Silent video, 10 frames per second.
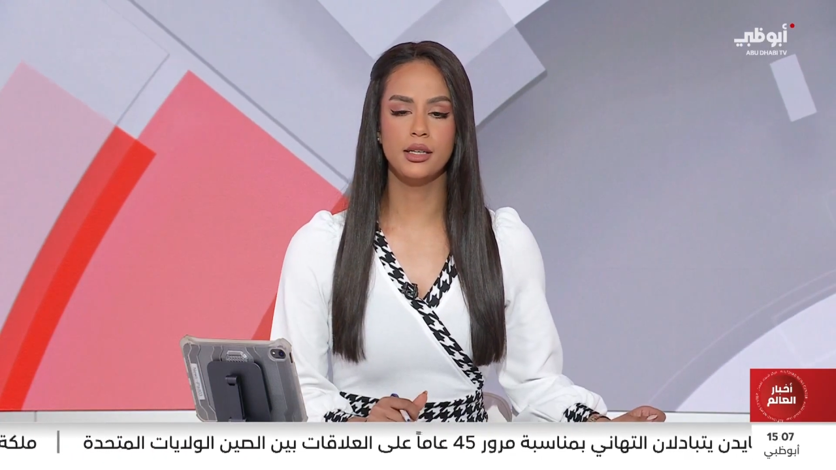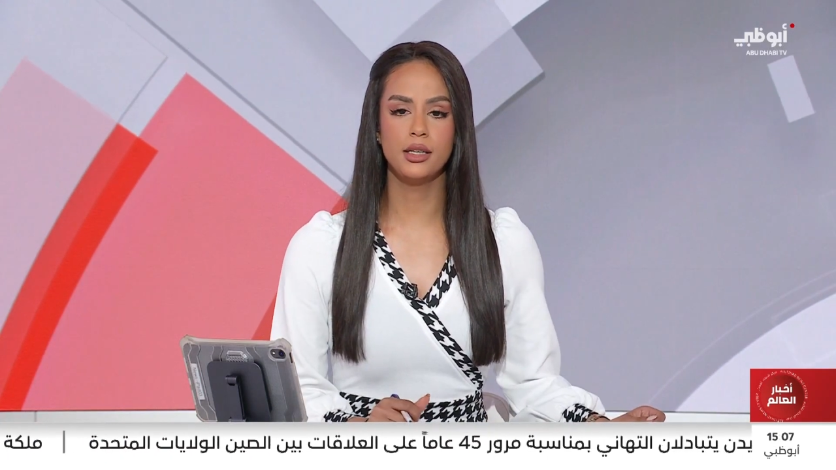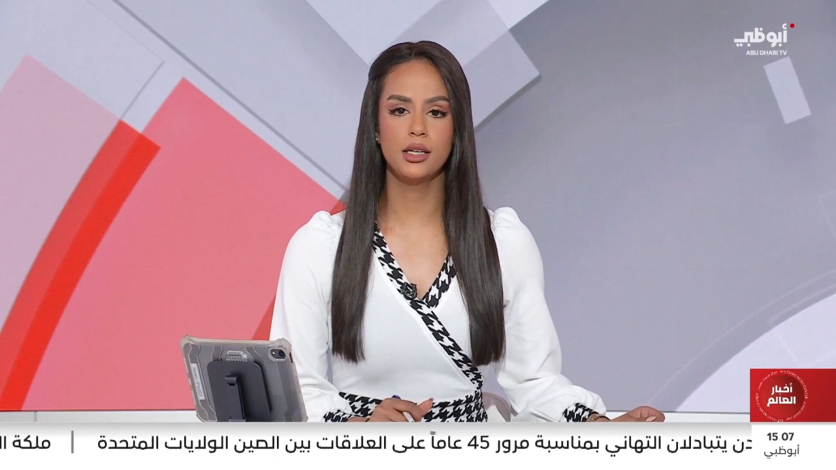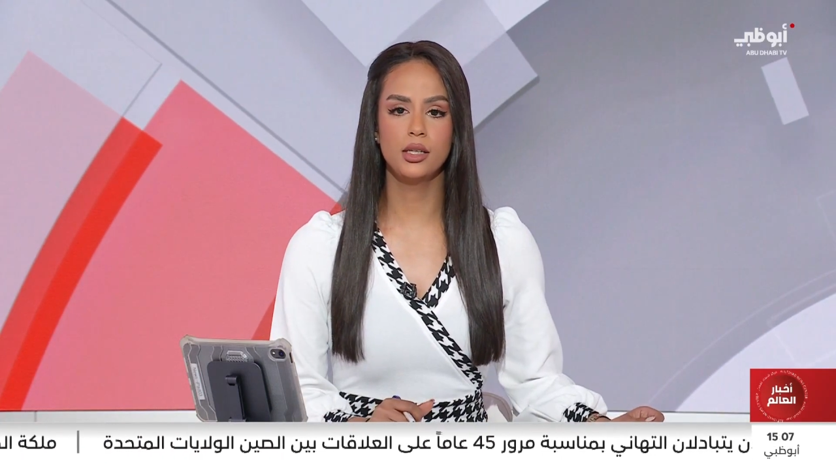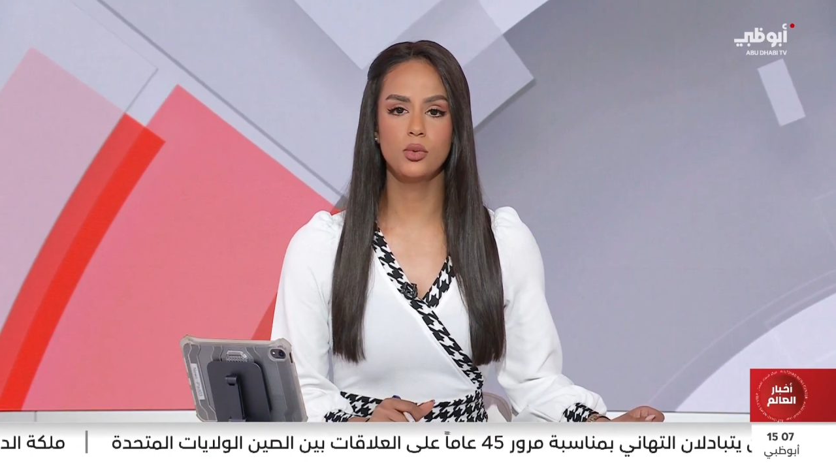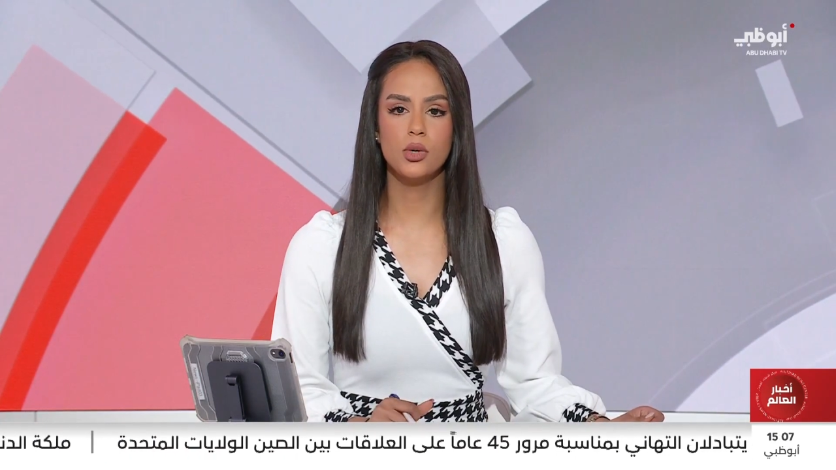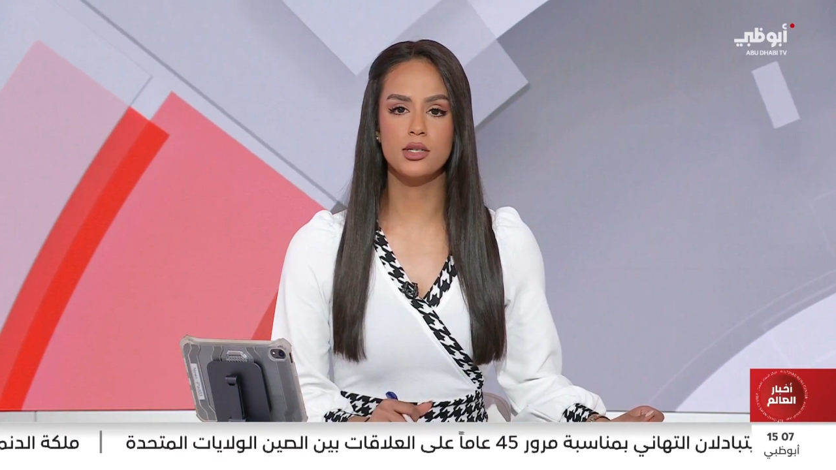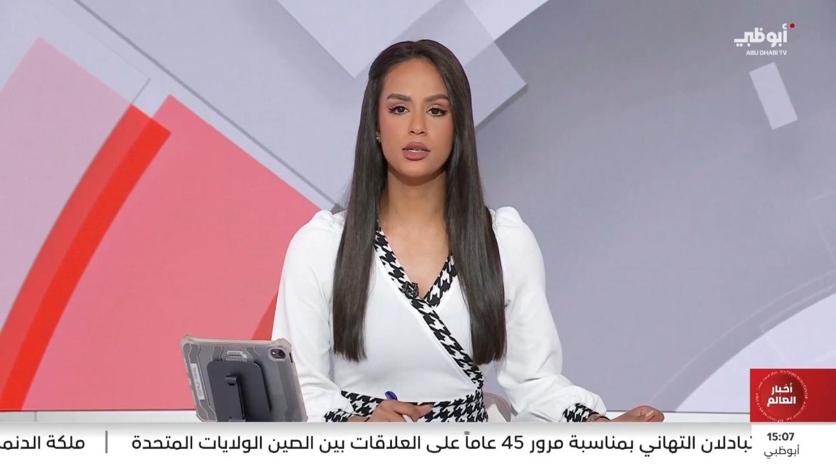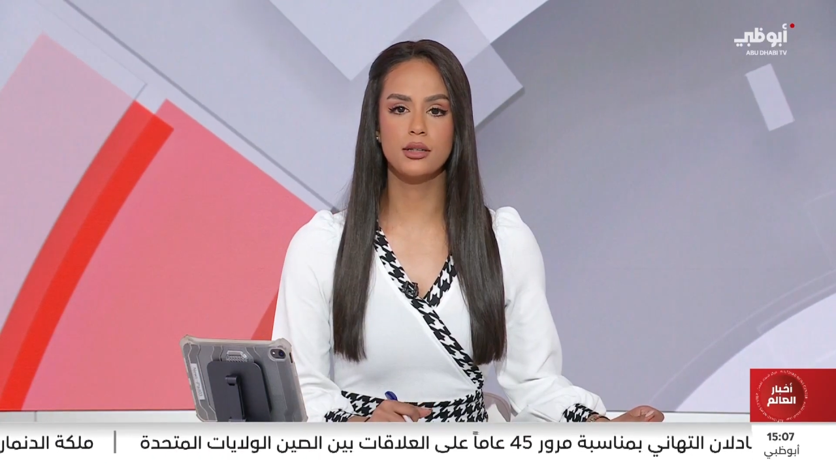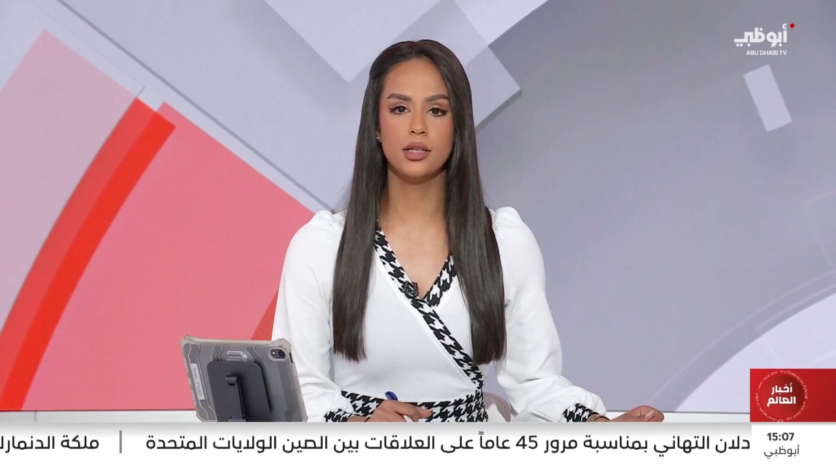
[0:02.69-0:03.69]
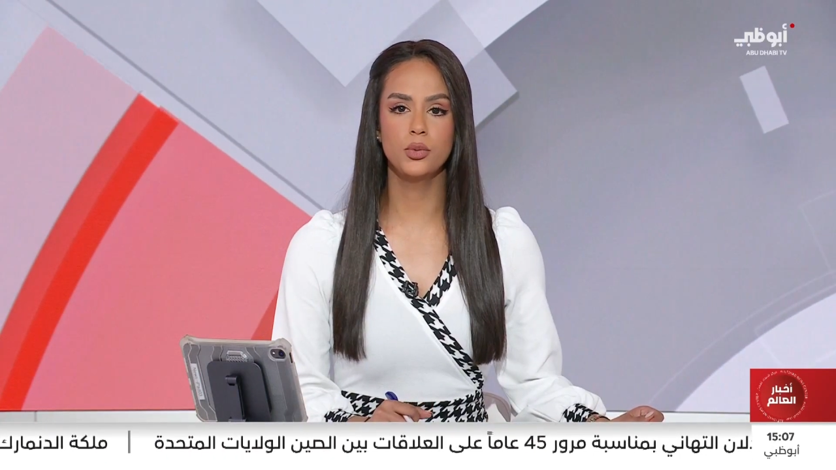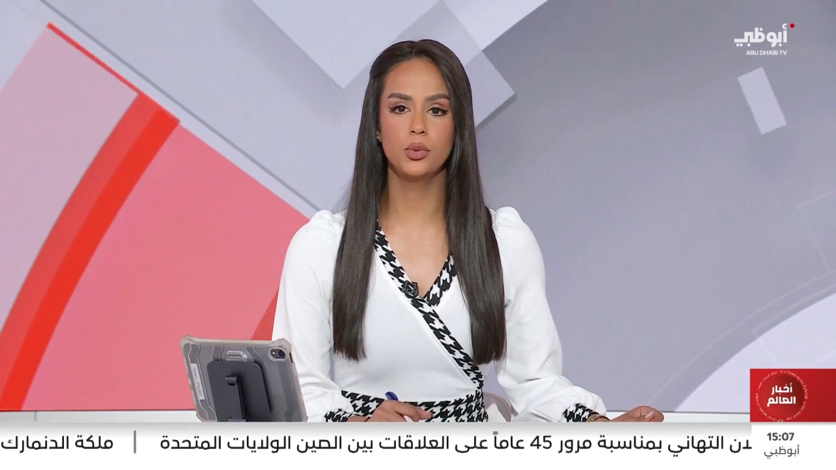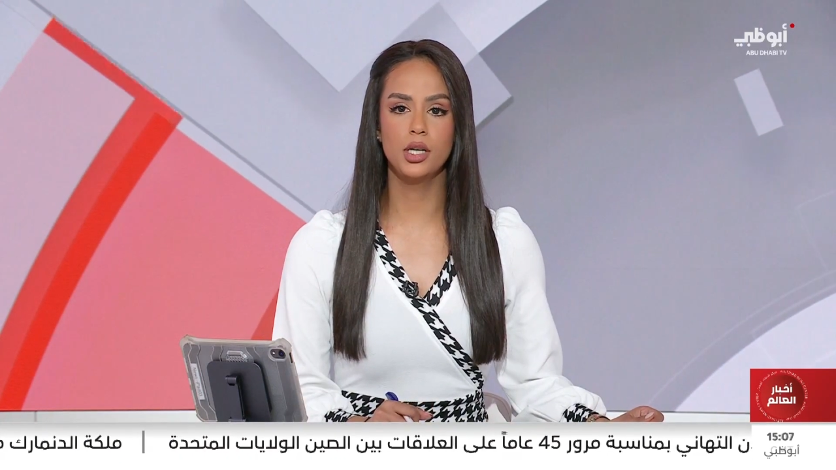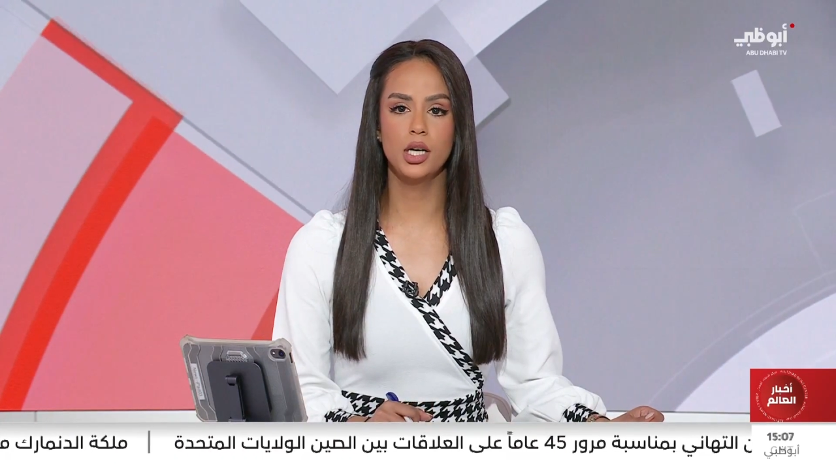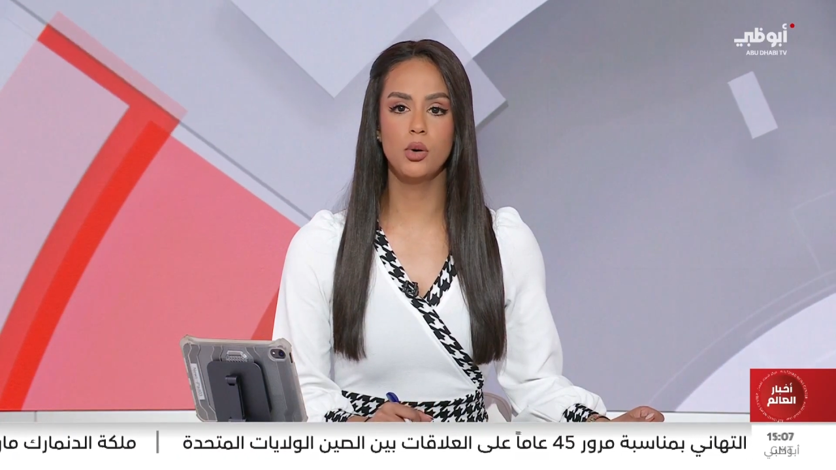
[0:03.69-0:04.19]
لنهيان وزير
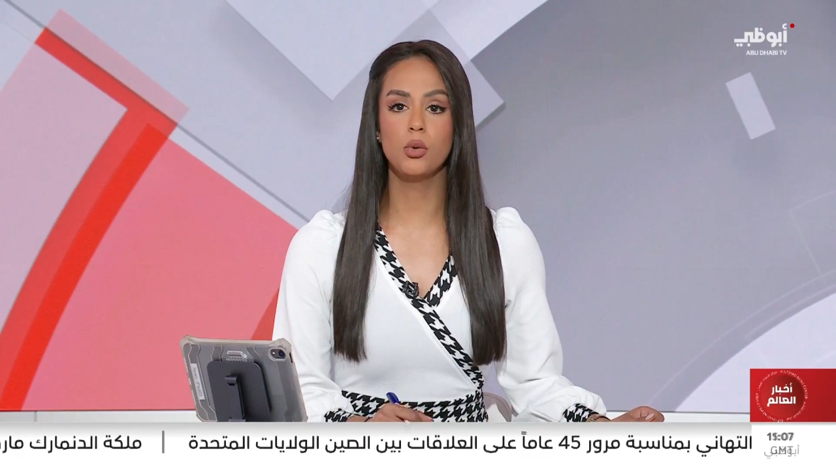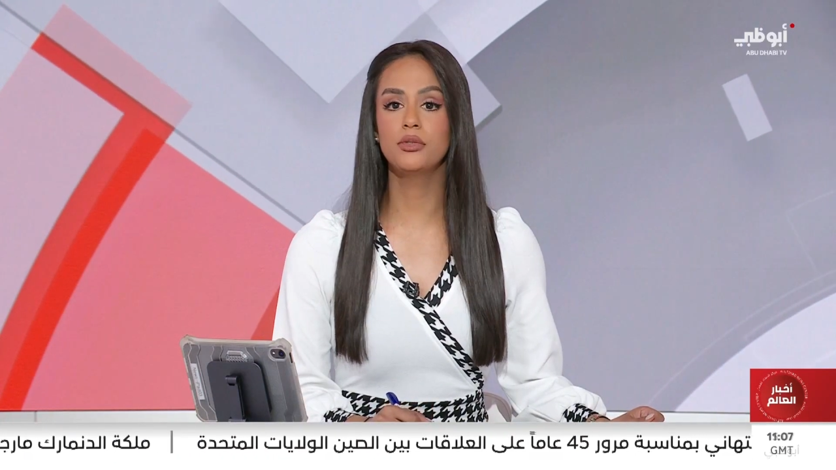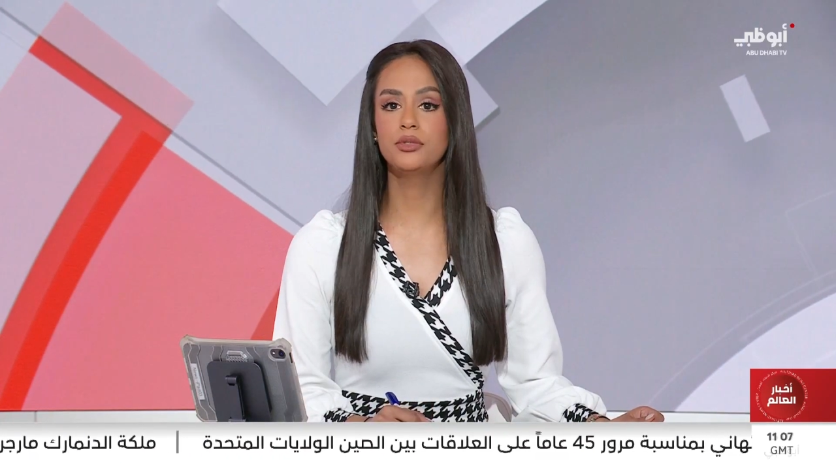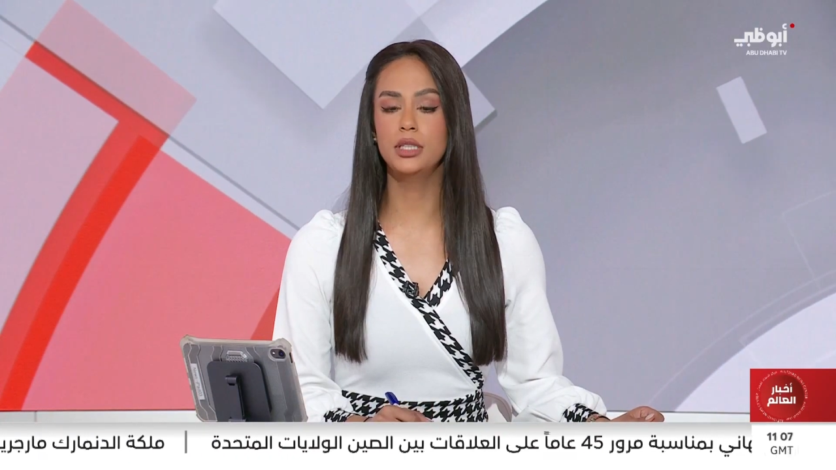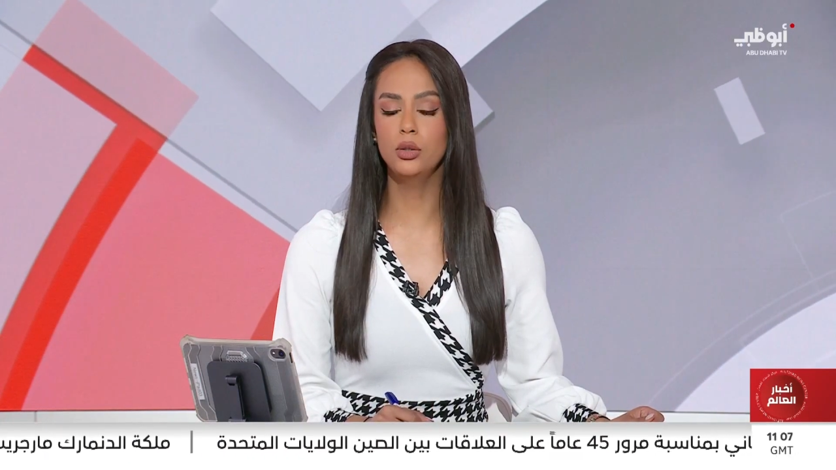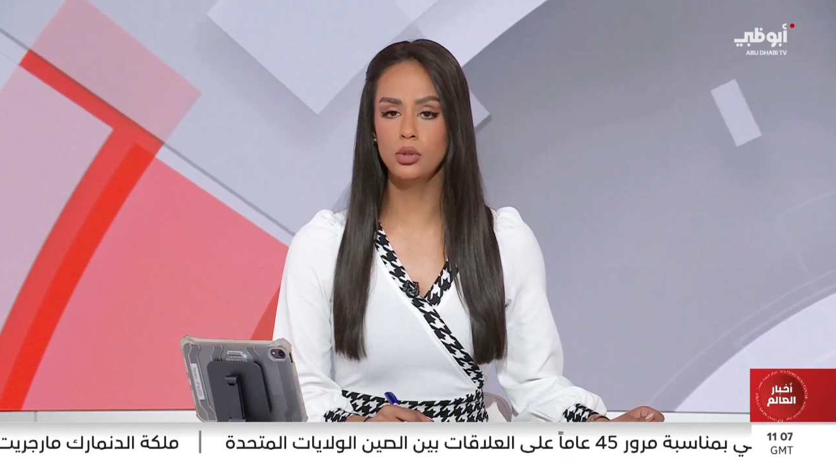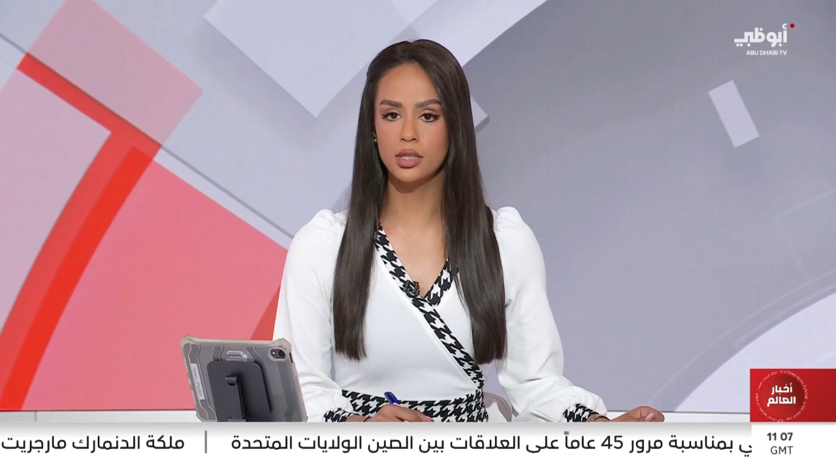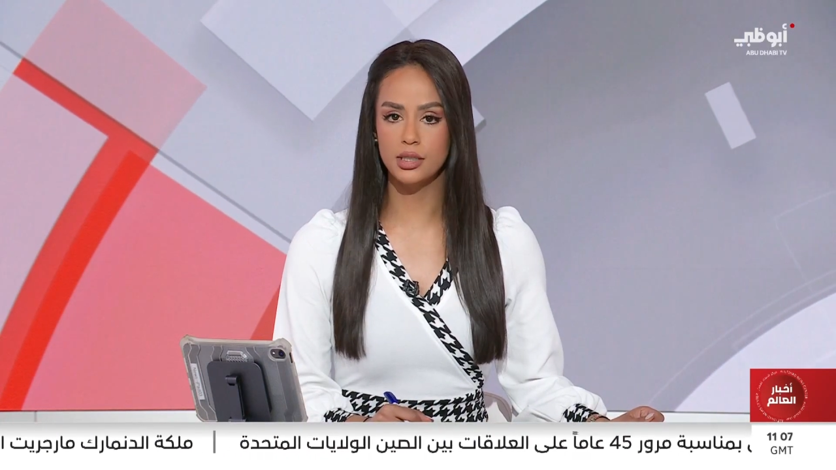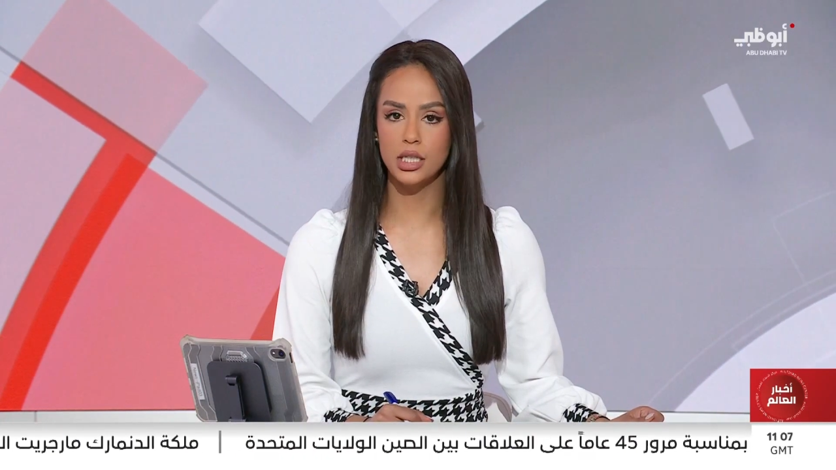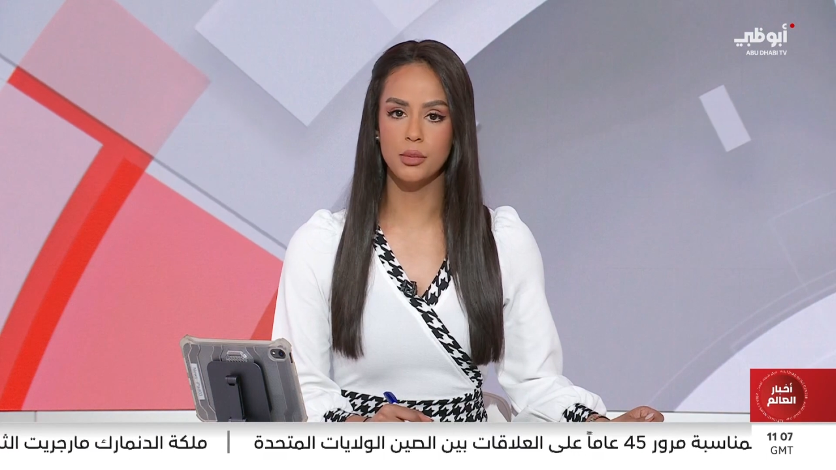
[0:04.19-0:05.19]
دولة ووفد دولة